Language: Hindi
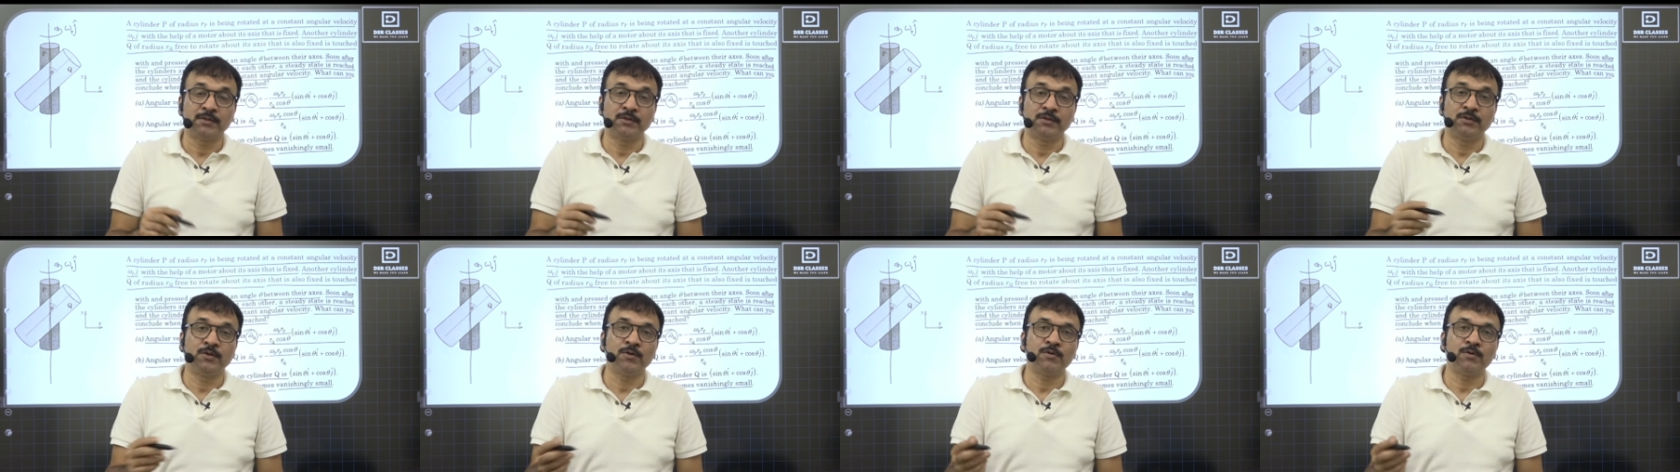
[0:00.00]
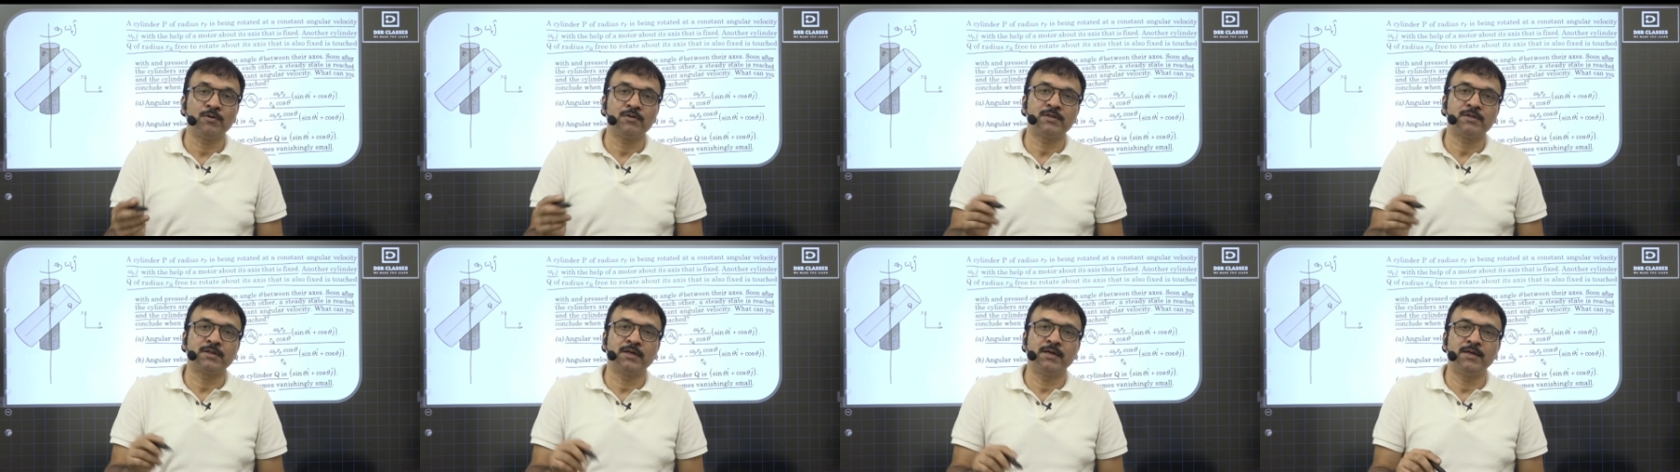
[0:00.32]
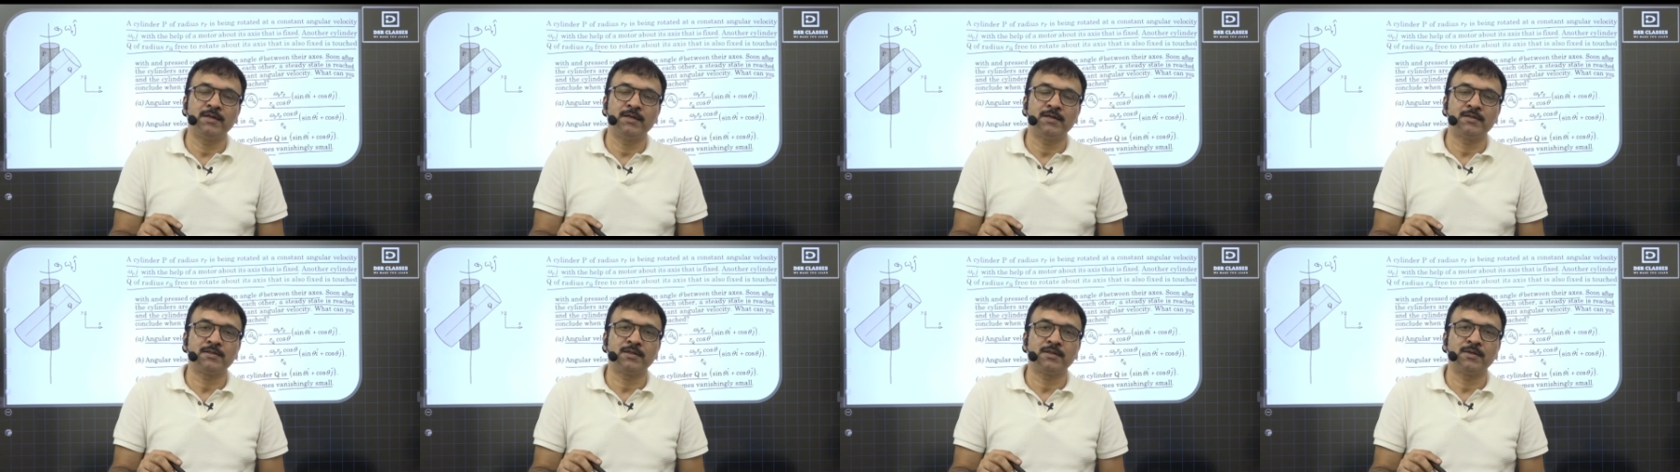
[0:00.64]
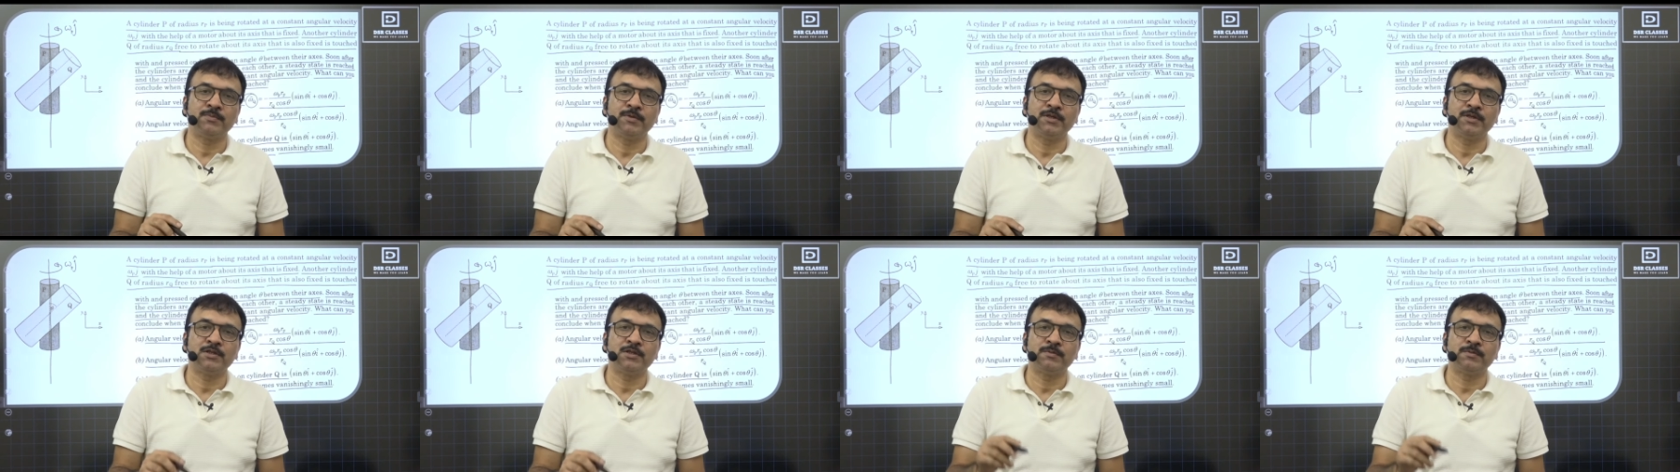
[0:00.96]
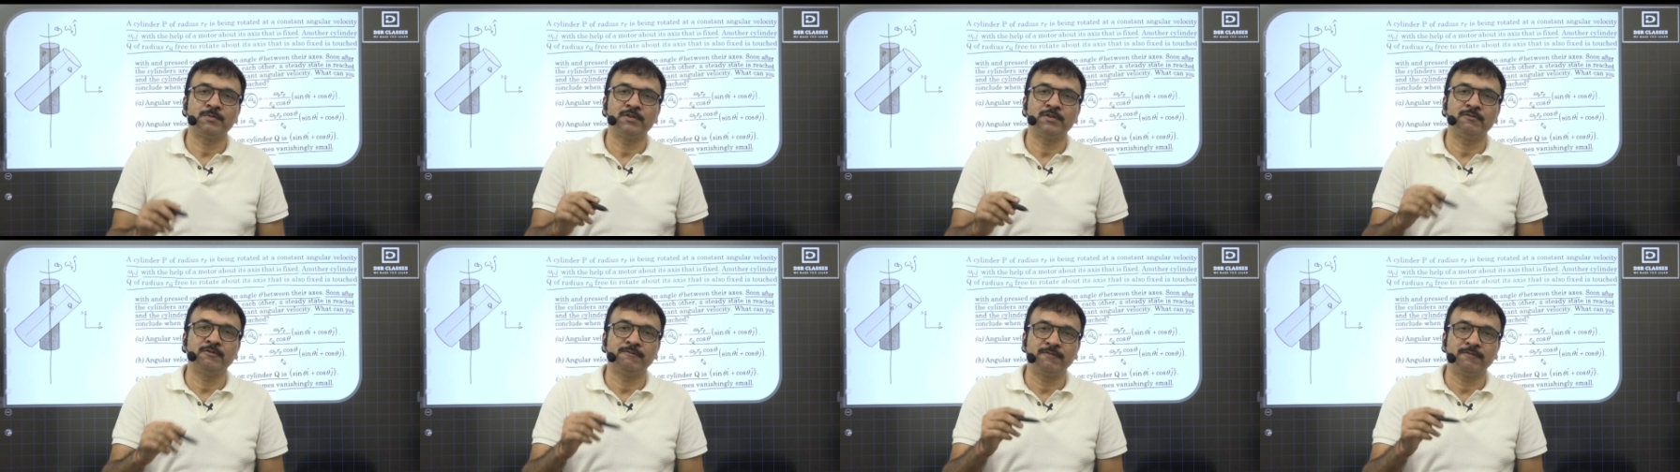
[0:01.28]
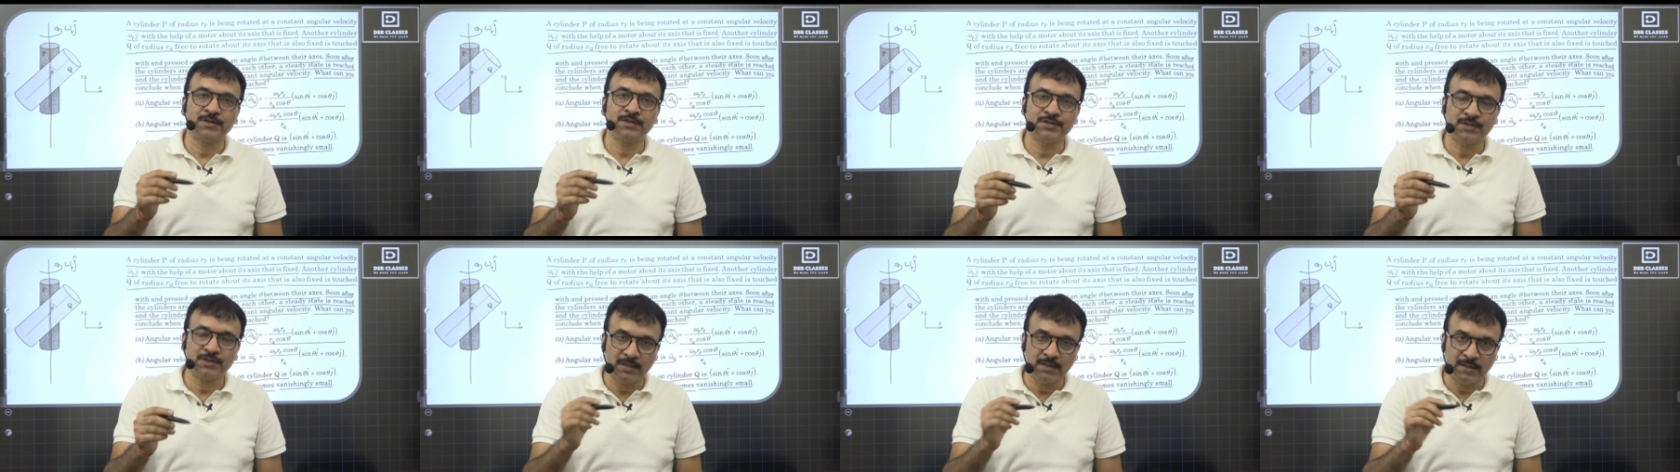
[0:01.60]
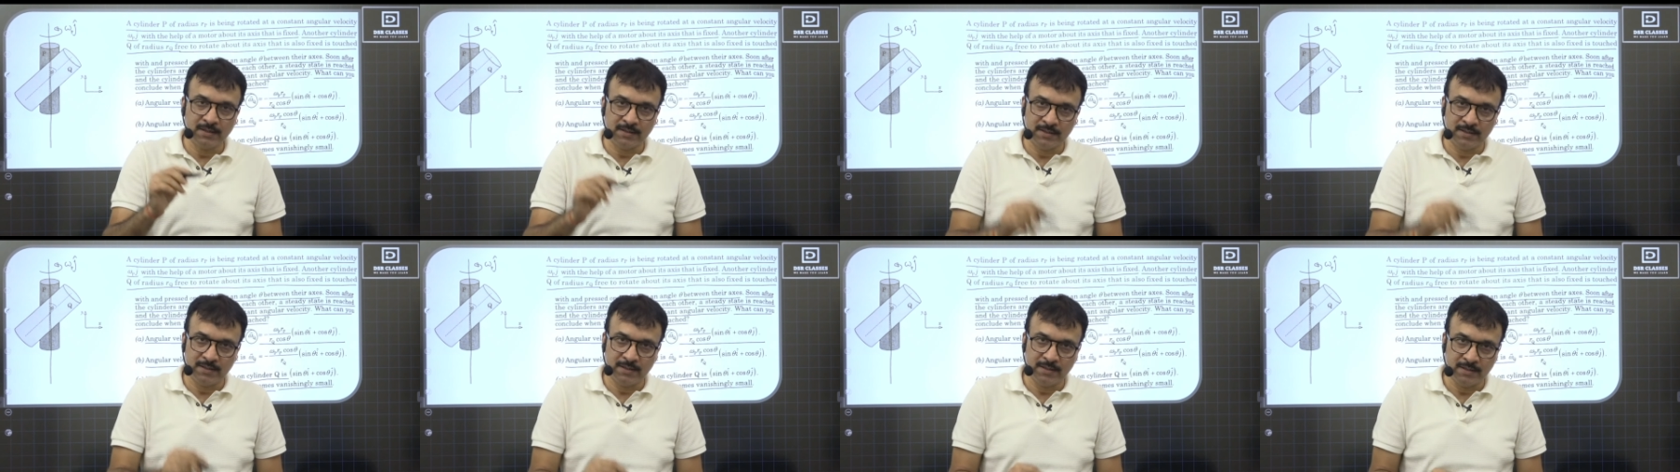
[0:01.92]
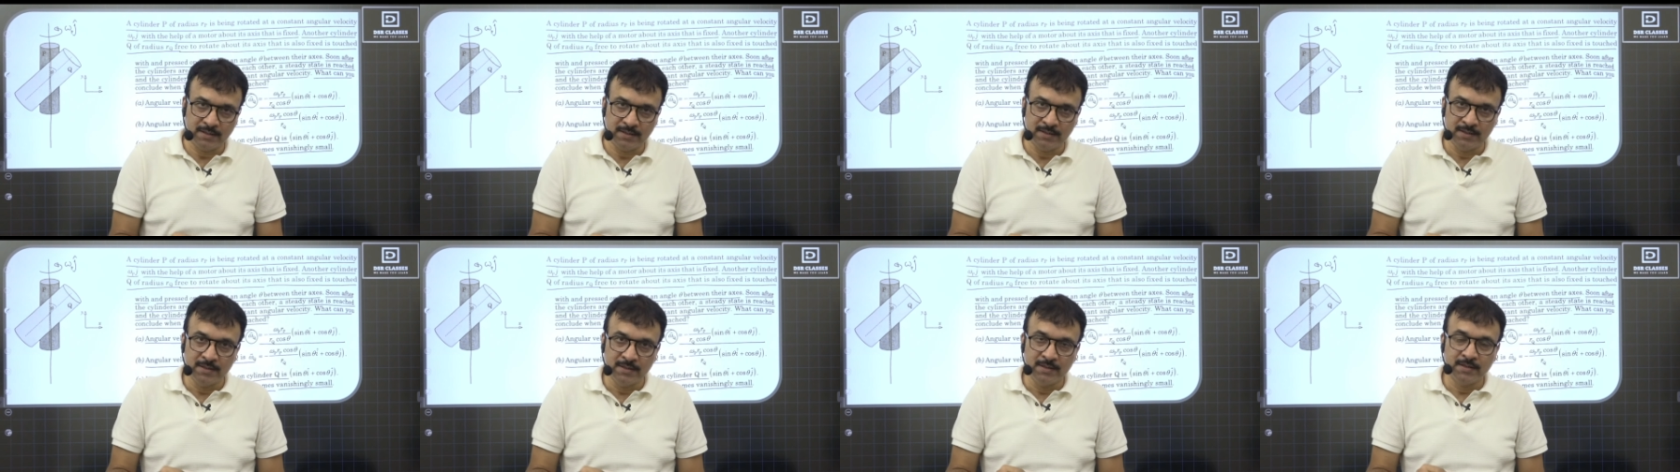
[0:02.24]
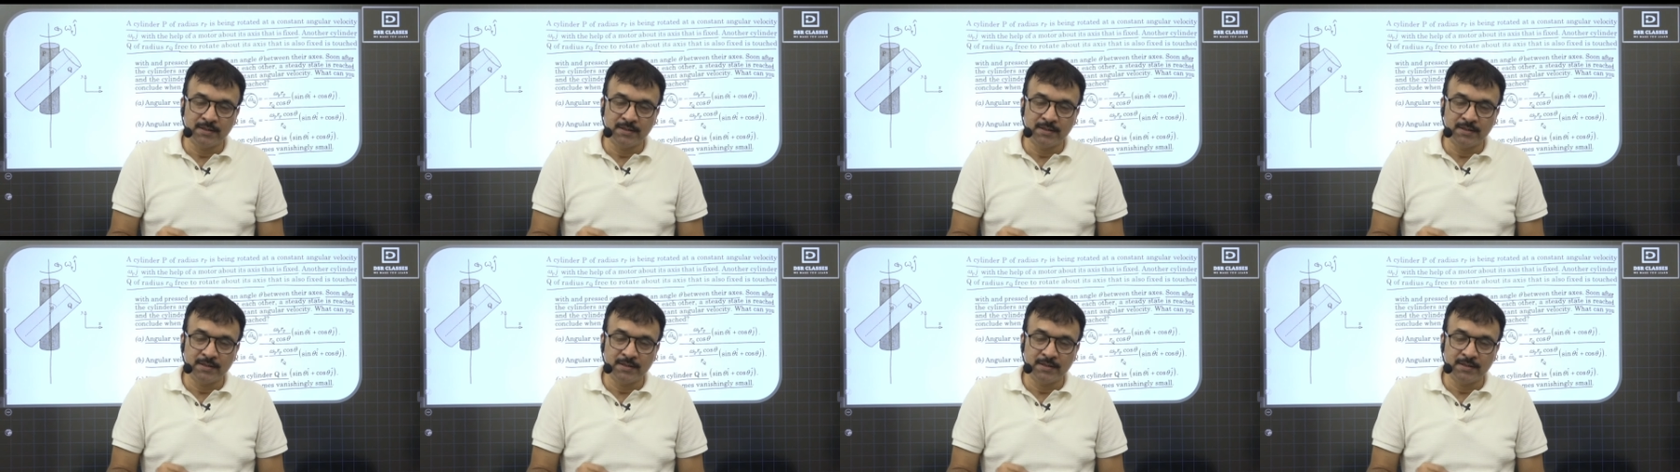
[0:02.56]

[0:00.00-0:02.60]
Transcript: दोनों सिलेंडर्स के बीच में जो फ्रिक्शन लग रहा है